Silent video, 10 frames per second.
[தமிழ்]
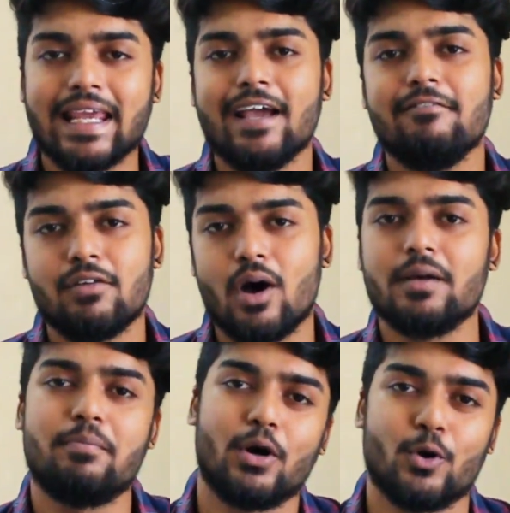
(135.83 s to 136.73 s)
ஏன்
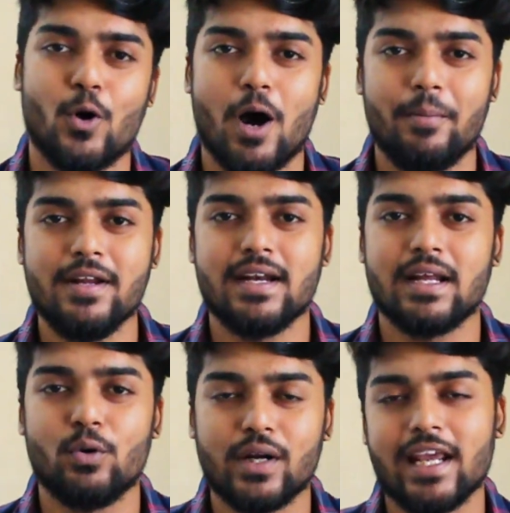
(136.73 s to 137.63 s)
விலாக் பண்ணணும்
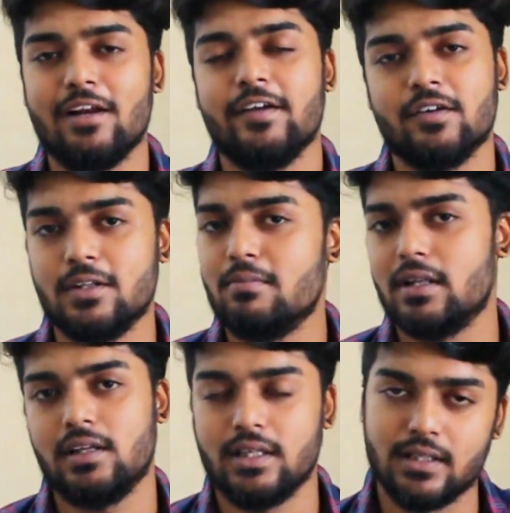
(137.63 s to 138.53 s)
அப்படின்னு ஒரு கேள்விக்கு வந்து
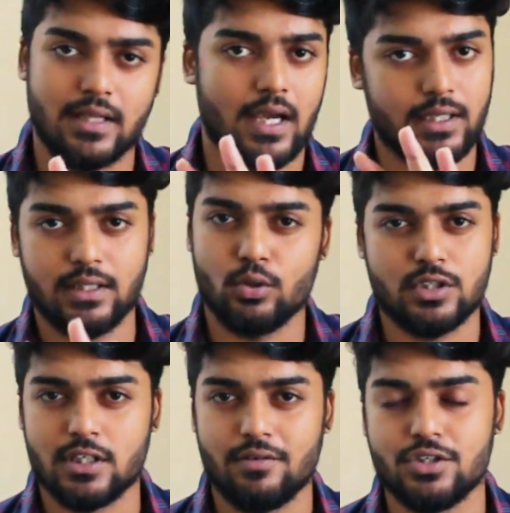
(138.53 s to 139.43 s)
பதில் இதுதான் இந்த
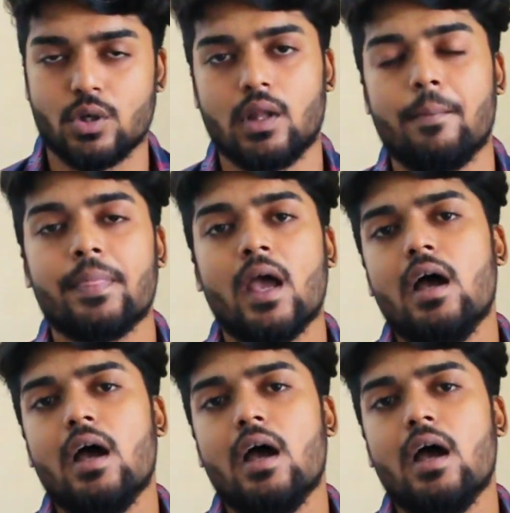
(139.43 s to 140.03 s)
ஒரு சின்ன விஷயம் தான்